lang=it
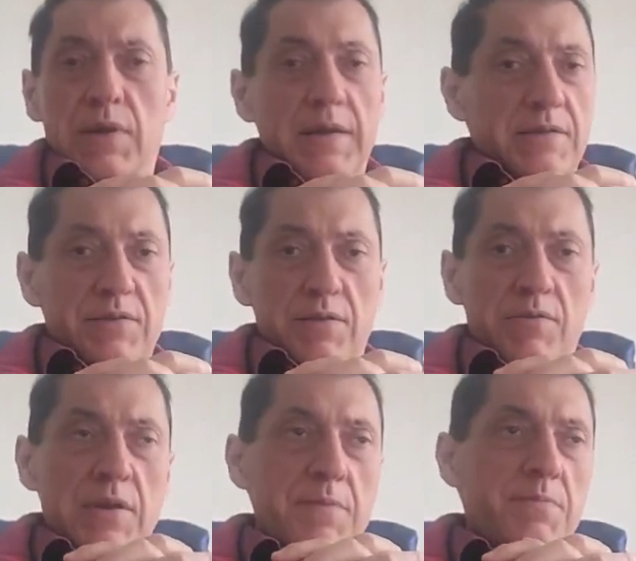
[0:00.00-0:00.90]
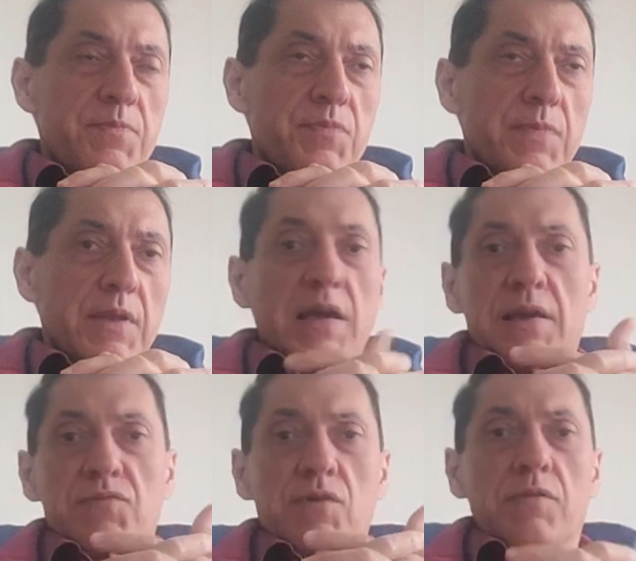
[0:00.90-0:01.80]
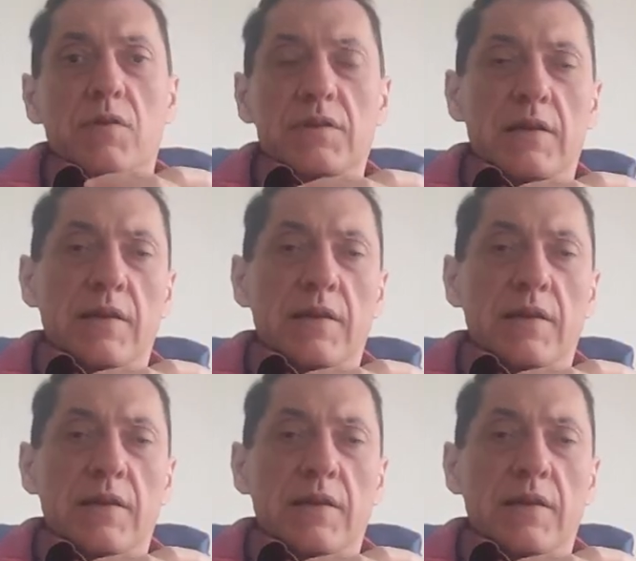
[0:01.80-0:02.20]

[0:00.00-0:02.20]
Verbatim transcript: la nazione che a sua volta